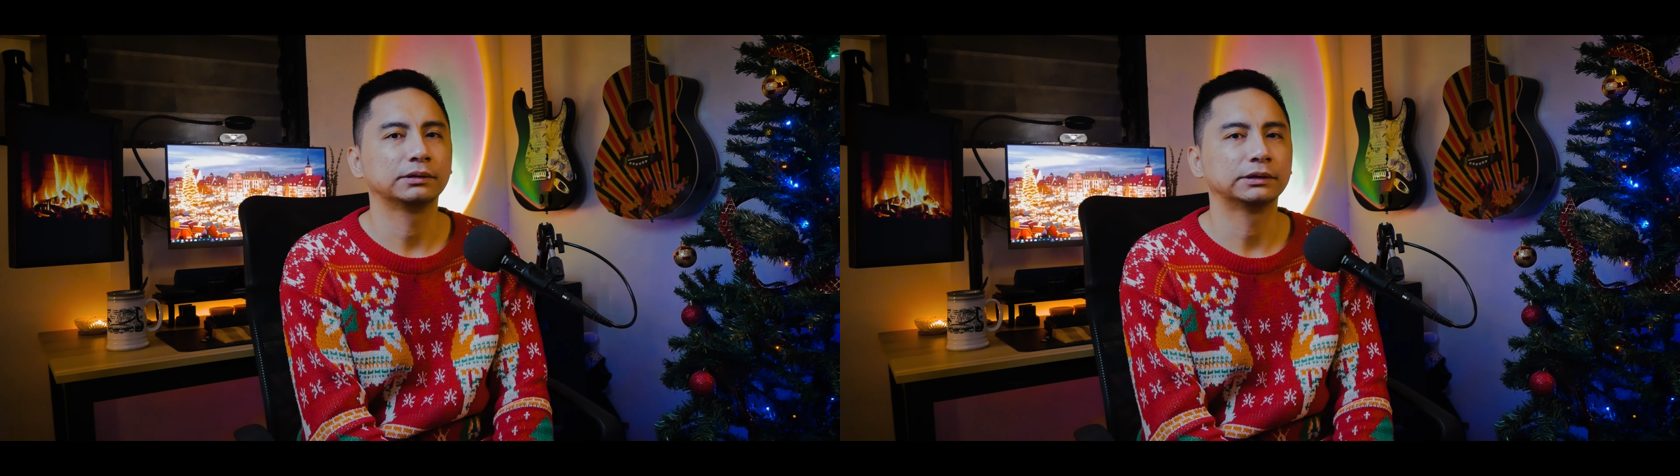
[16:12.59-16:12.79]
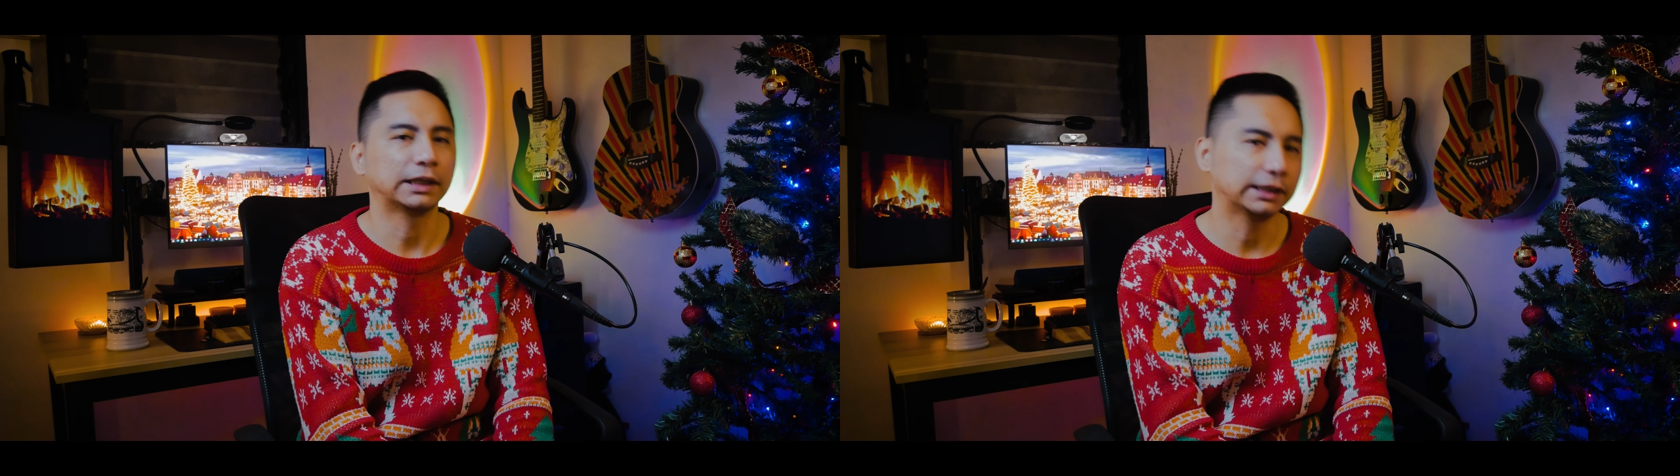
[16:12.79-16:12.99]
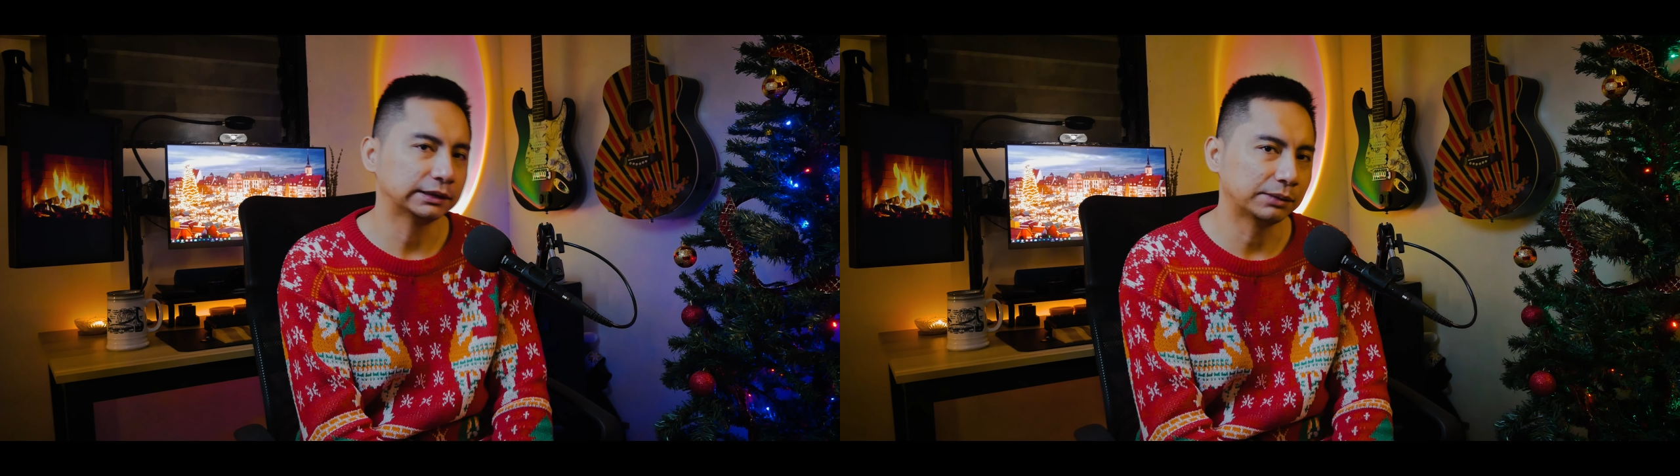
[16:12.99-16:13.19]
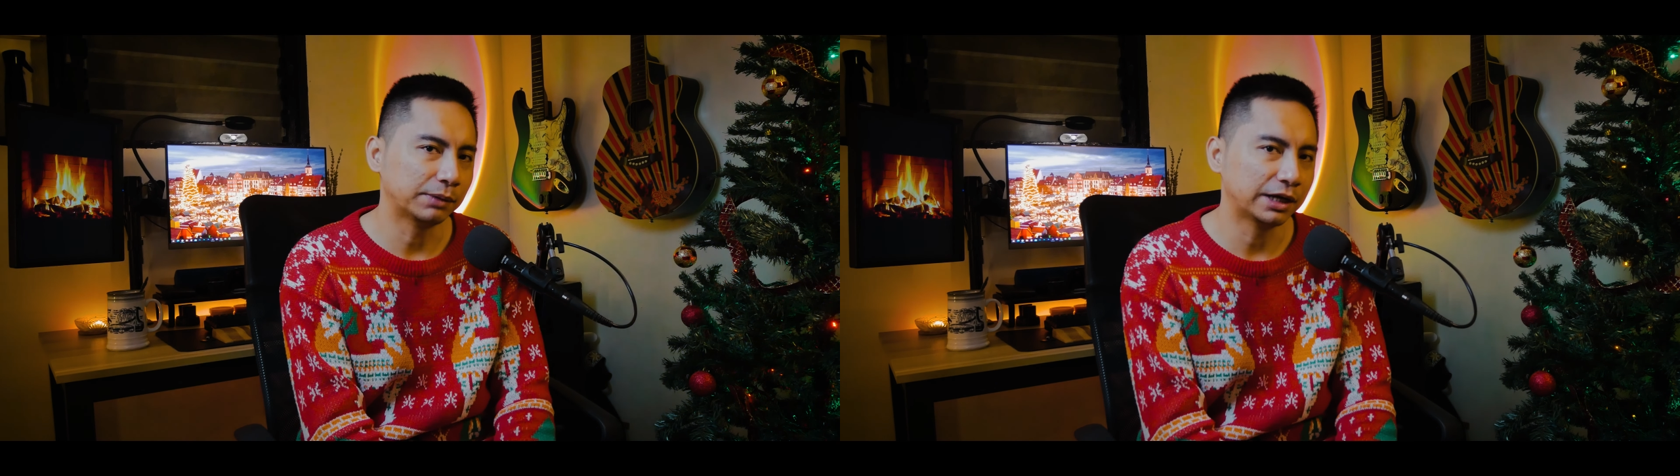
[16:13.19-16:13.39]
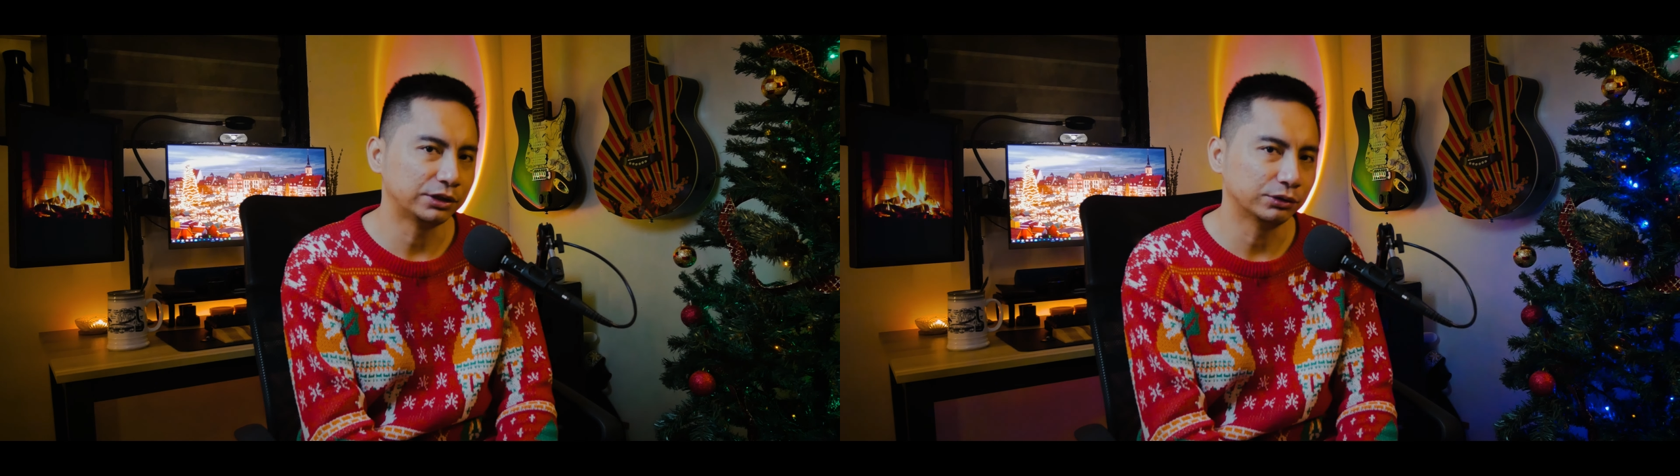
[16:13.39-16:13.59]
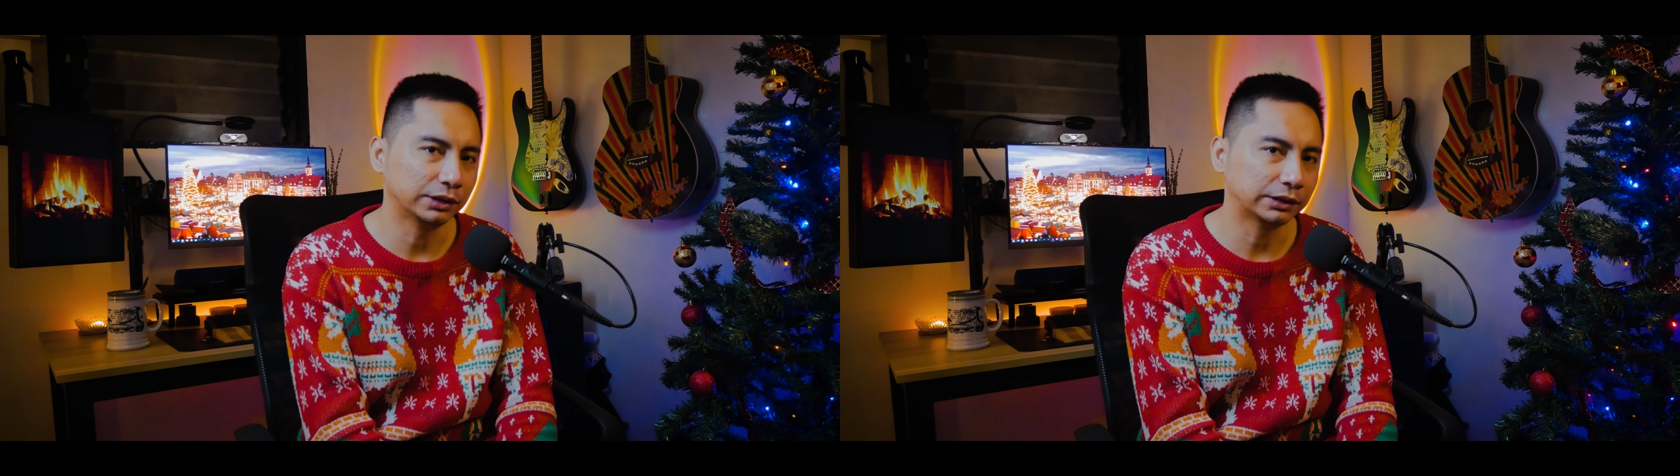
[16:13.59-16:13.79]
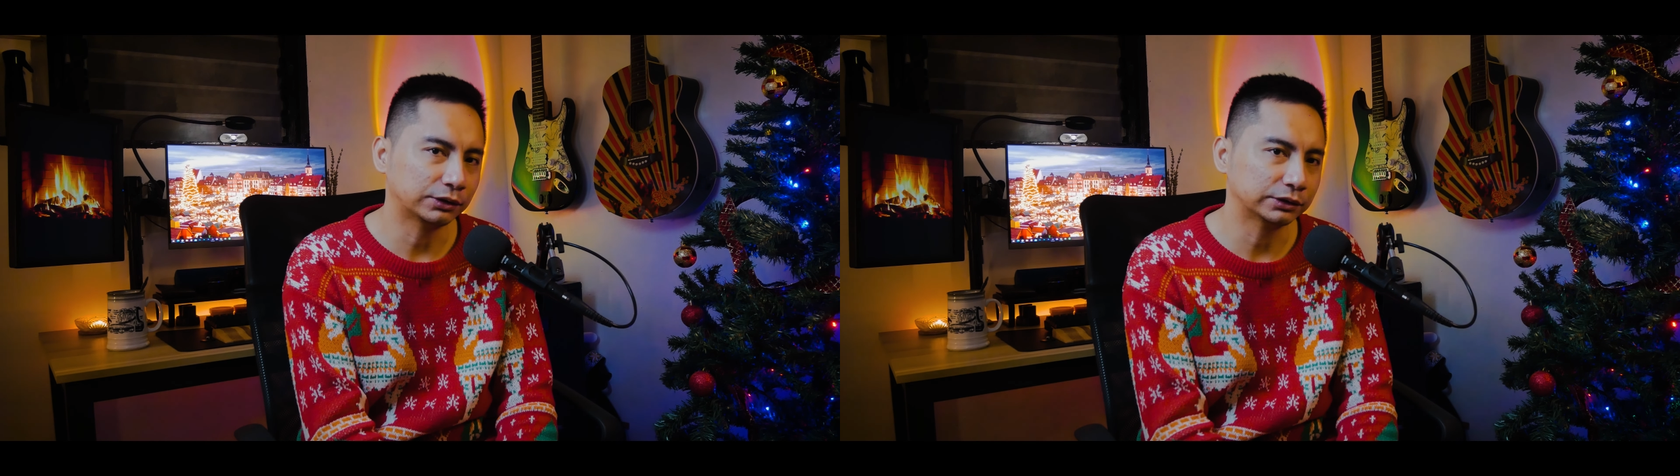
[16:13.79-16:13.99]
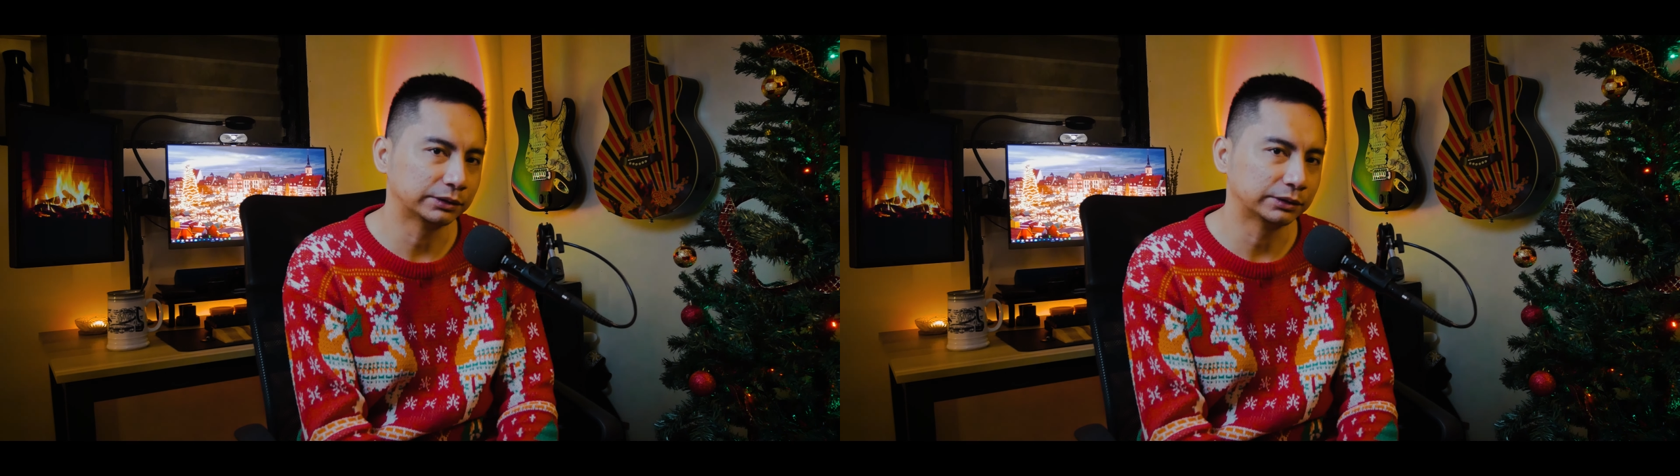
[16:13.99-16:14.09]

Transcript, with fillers: Sana samahan nyo ulit ako